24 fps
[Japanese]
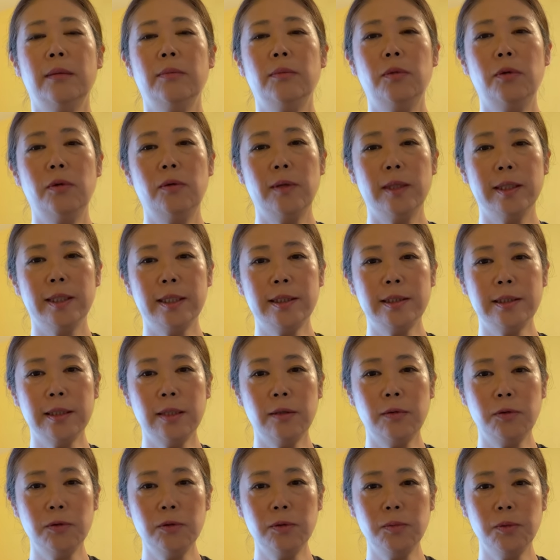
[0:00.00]
もう私
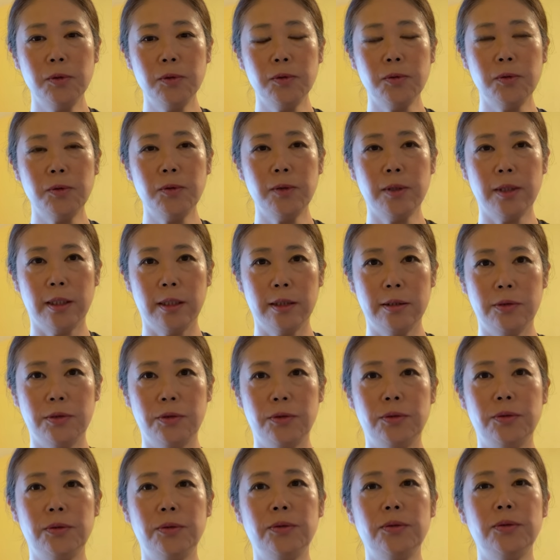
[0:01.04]
が子どもの頃から
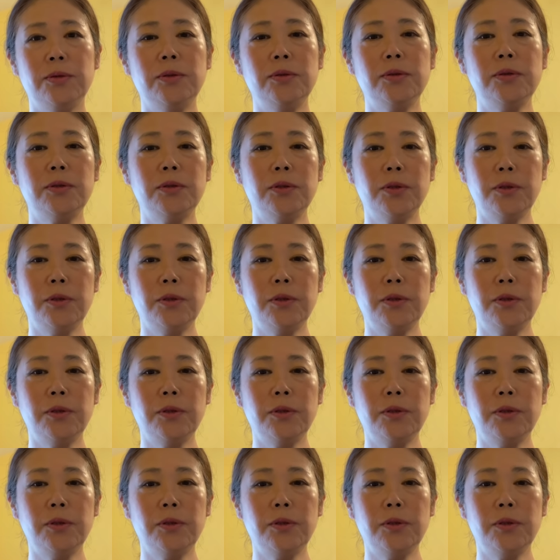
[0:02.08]
ずっ